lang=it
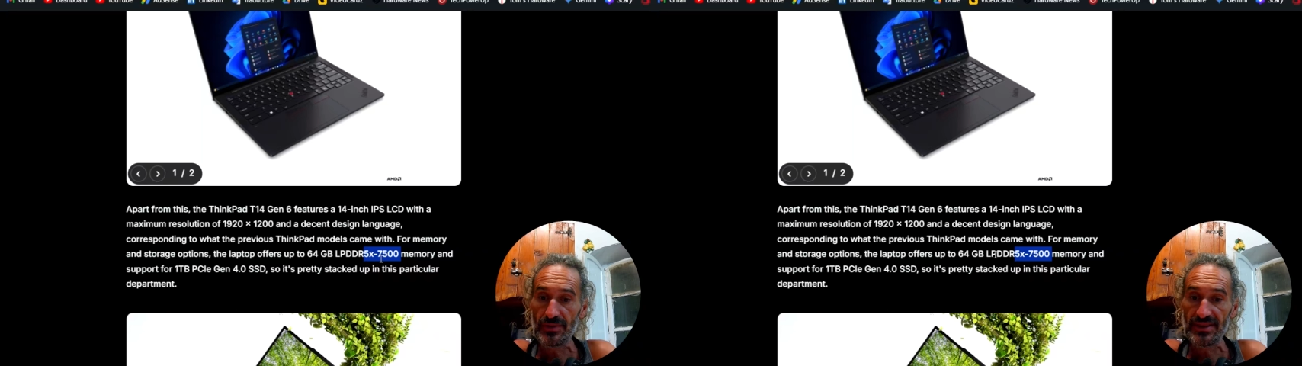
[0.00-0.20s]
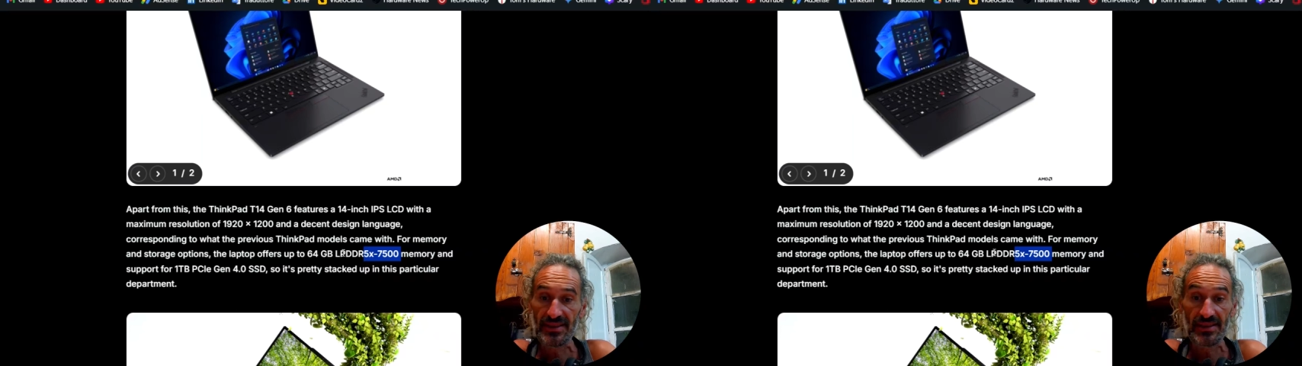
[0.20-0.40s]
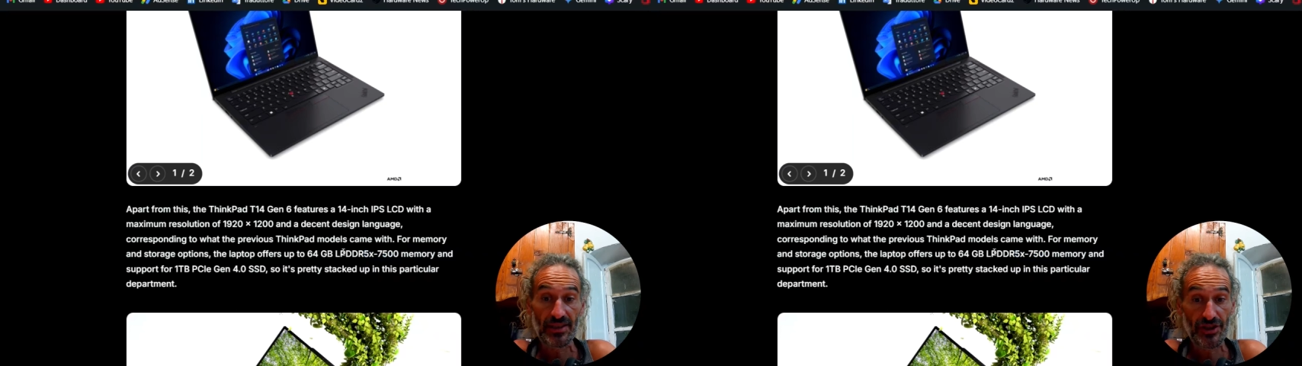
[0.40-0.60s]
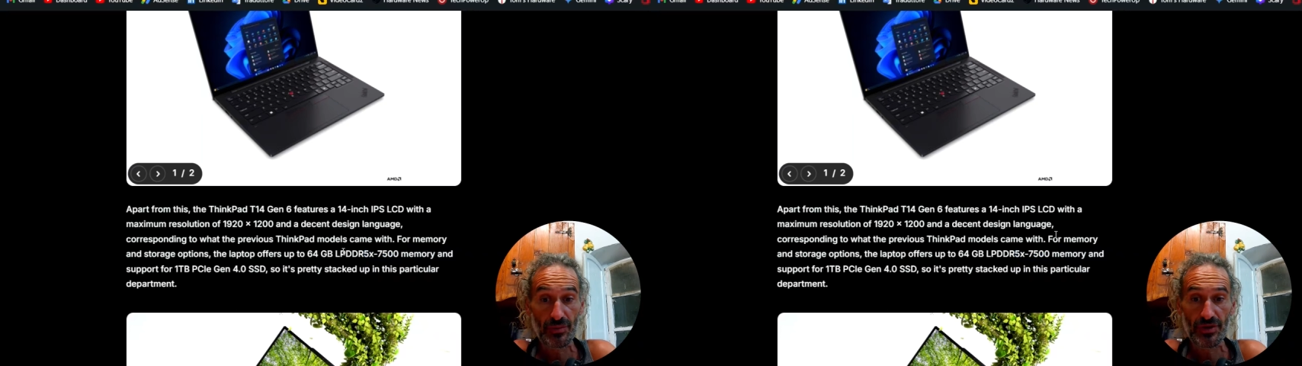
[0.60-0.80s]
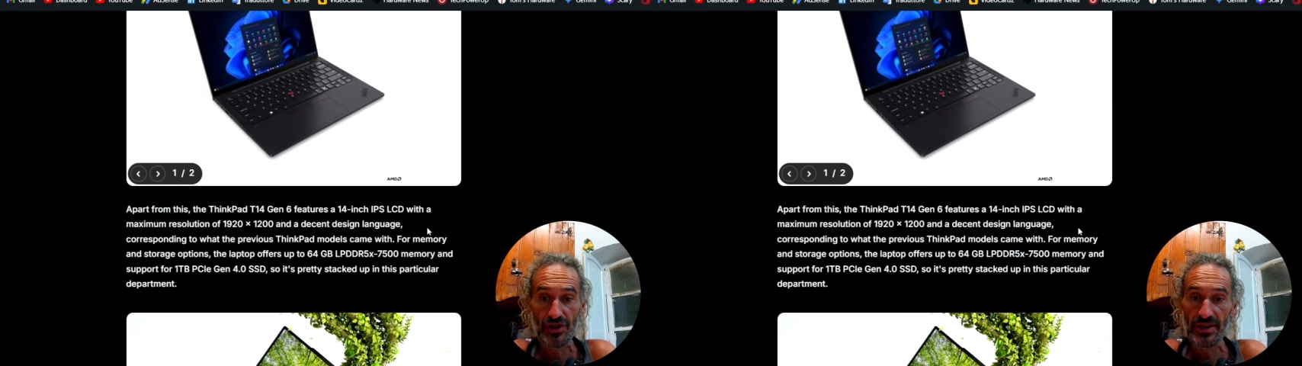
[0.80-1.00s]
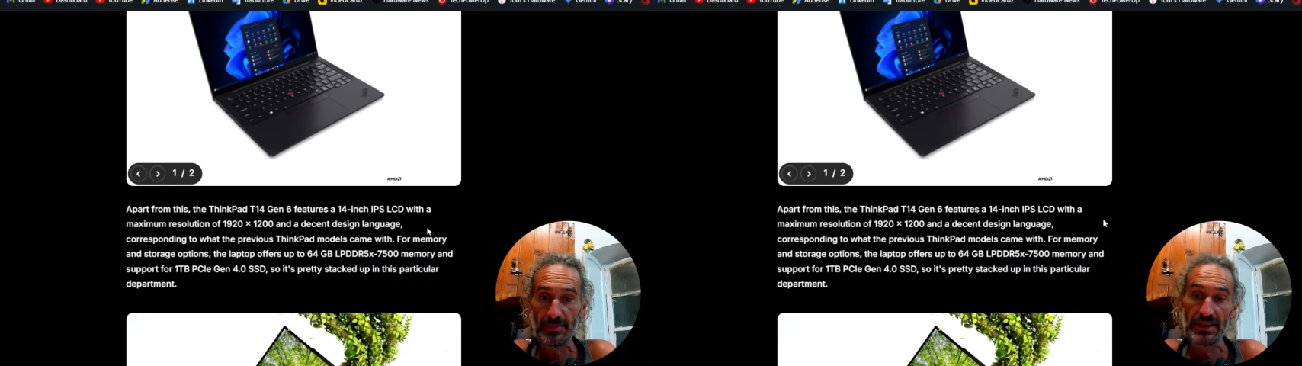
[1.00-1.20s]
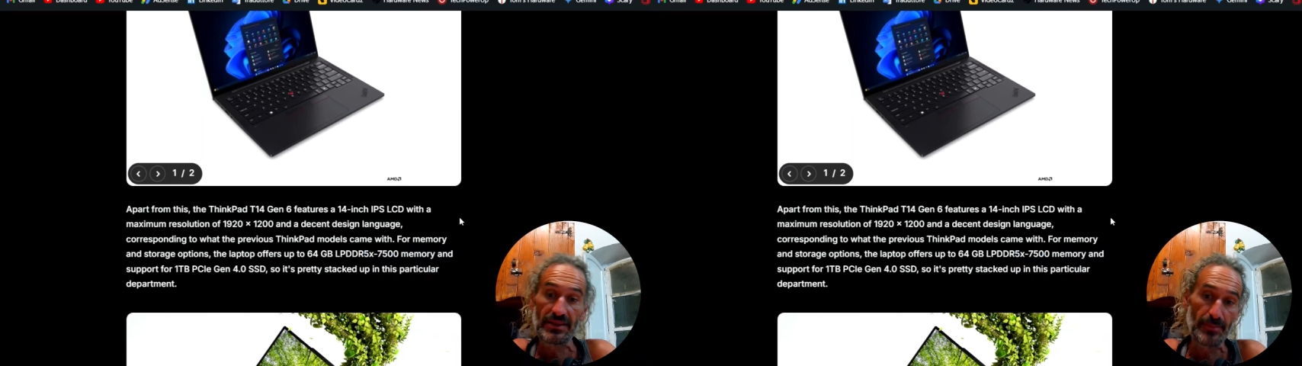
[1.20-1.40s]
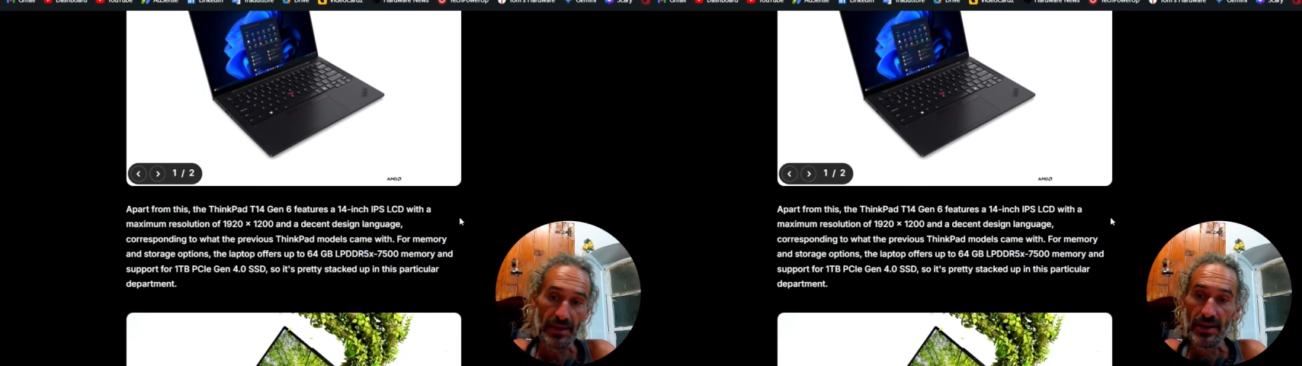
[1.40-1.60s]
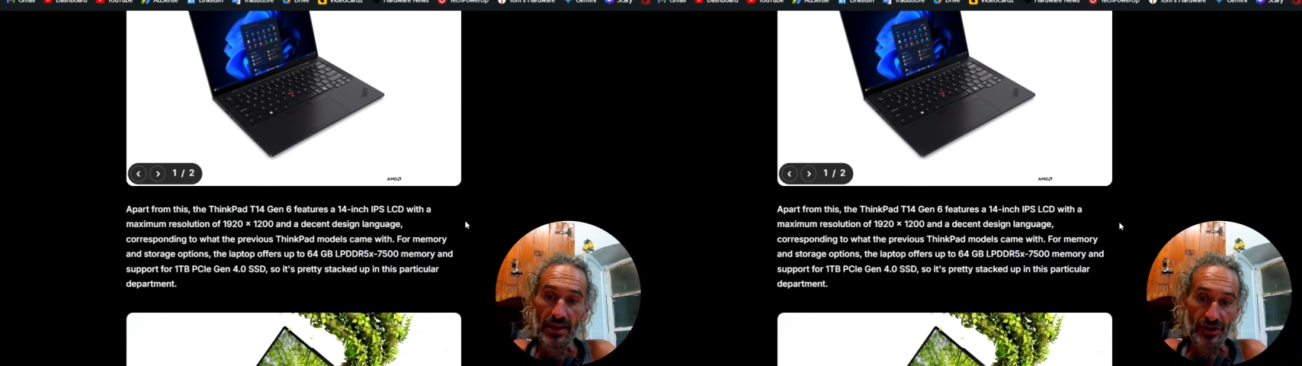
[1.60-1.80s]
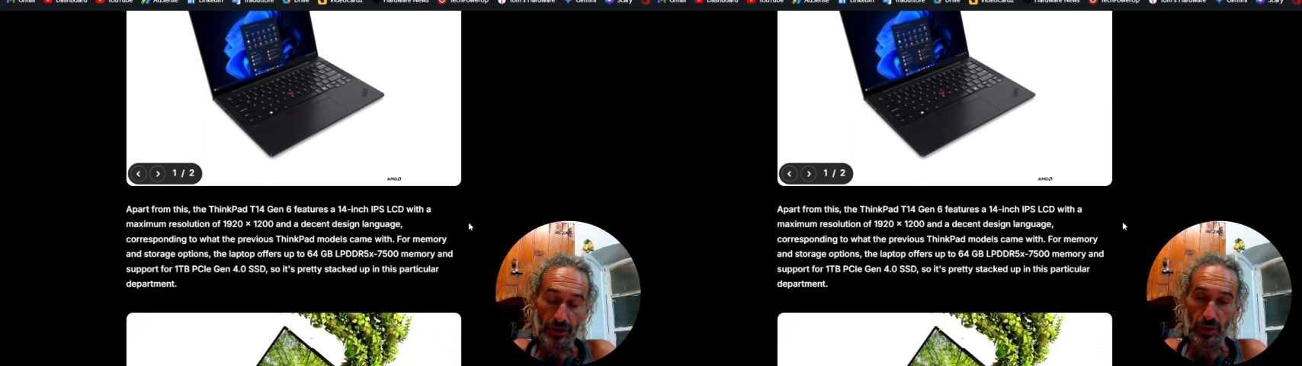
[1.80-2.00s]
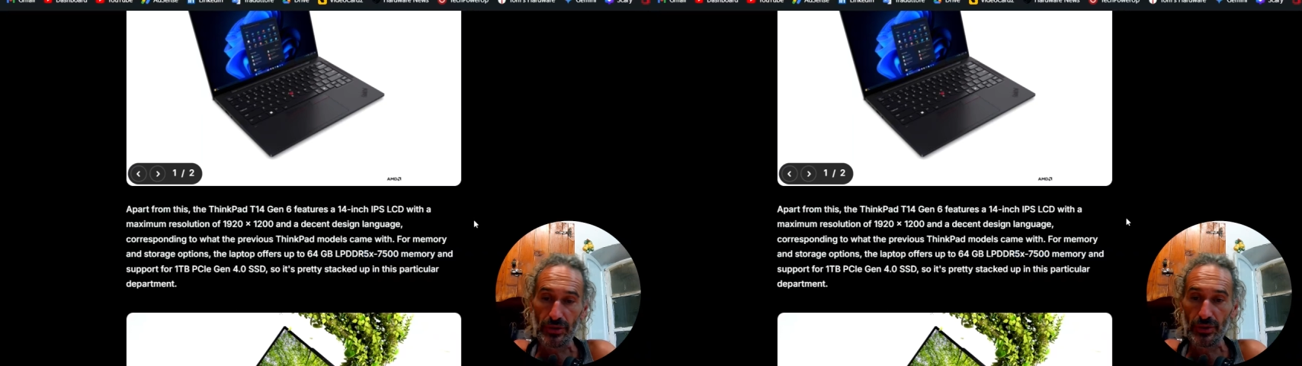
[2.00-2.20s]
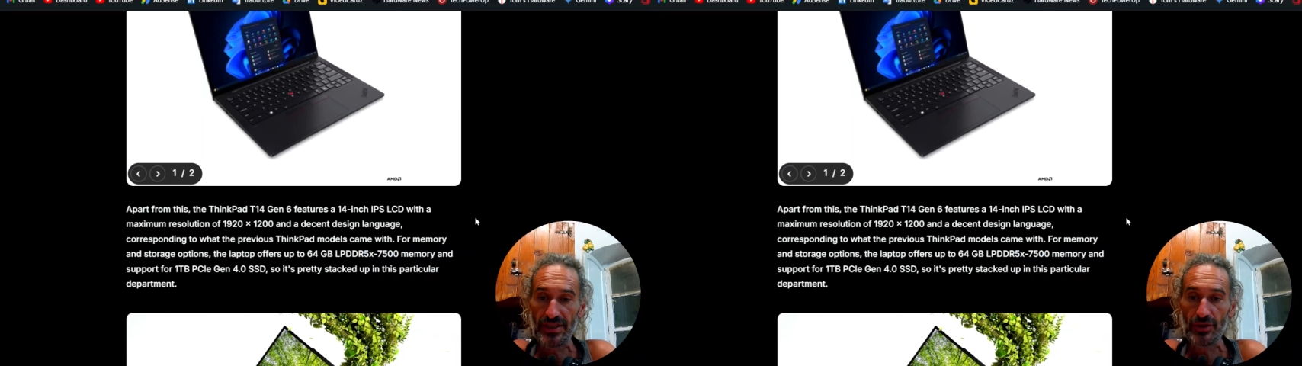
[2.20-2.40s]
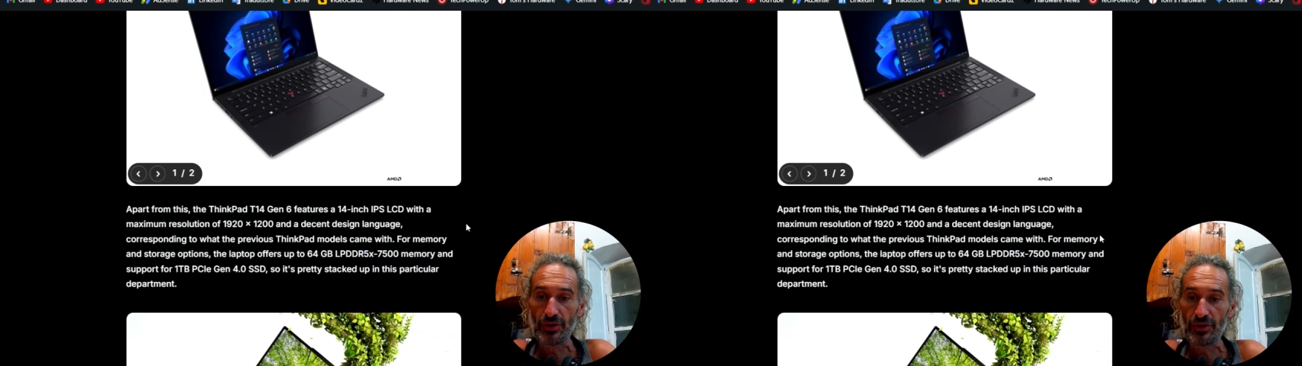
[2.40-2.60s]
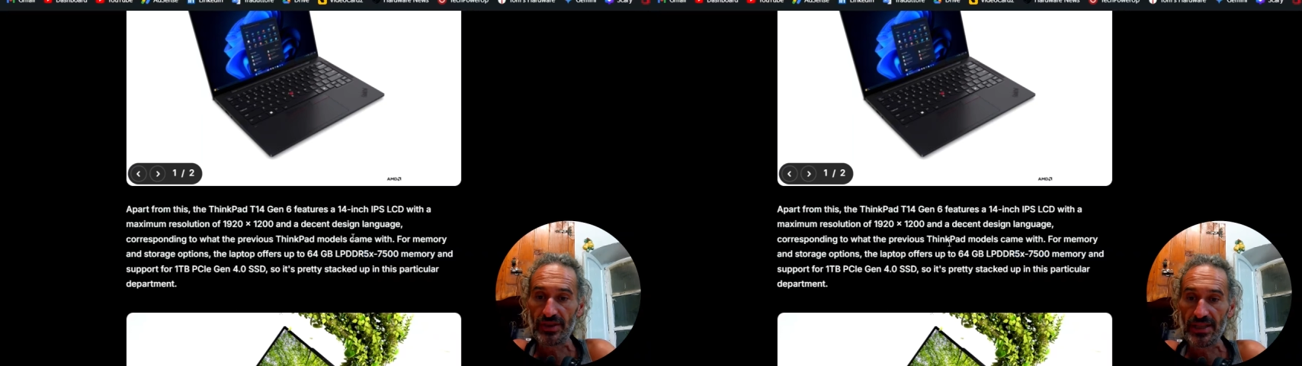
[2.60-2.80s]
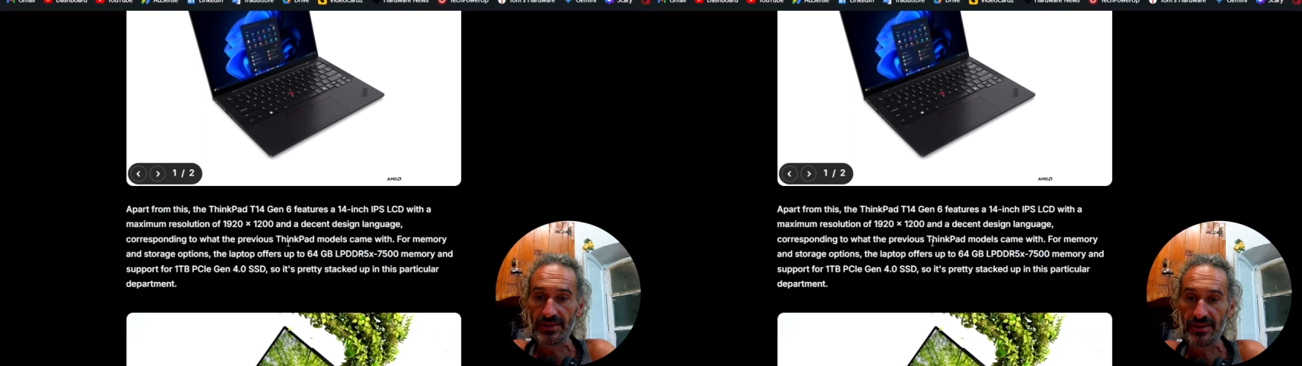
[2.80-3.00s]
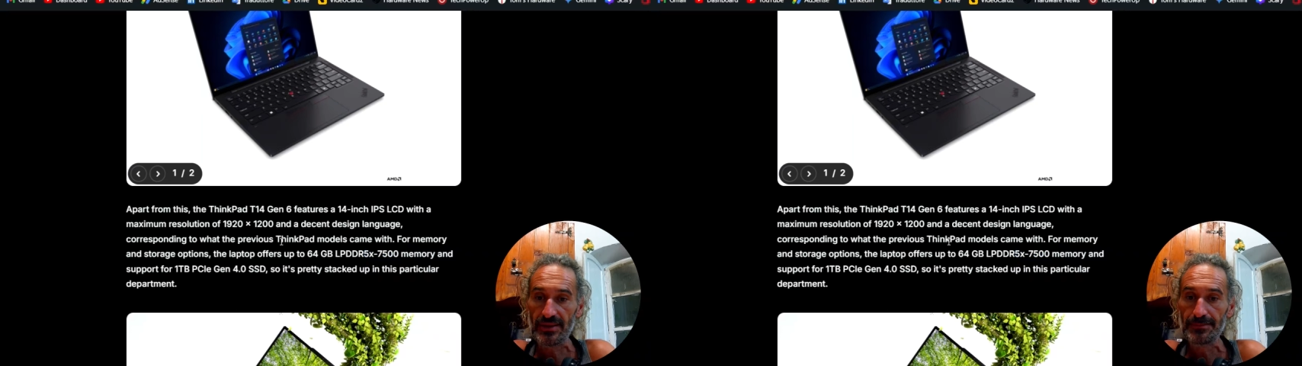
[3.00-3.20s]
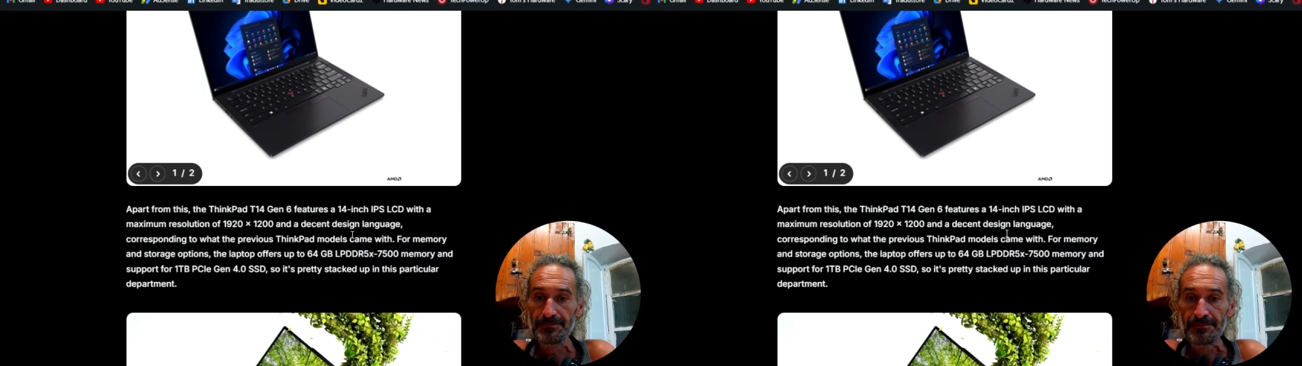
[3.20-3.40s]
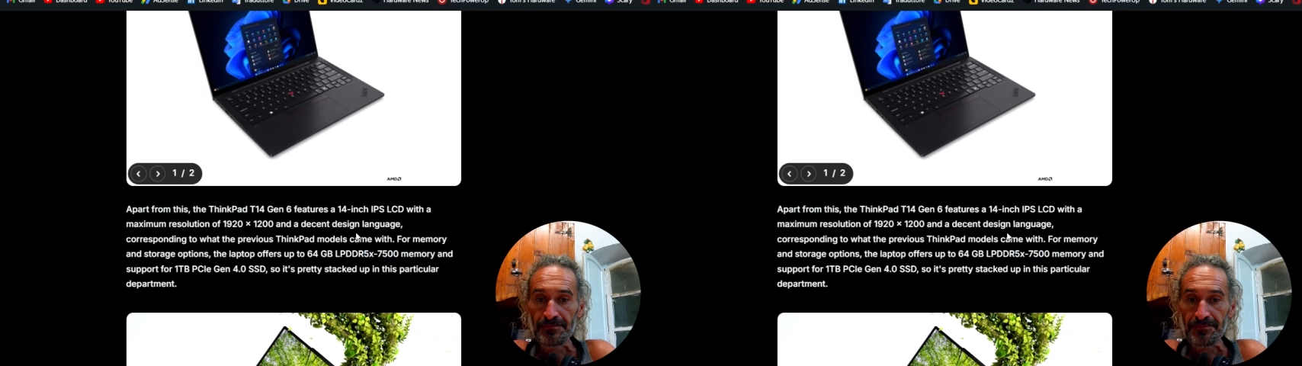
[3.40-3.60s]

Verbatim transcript: 65 GB, beh, certo la dotazione non scherza, eh.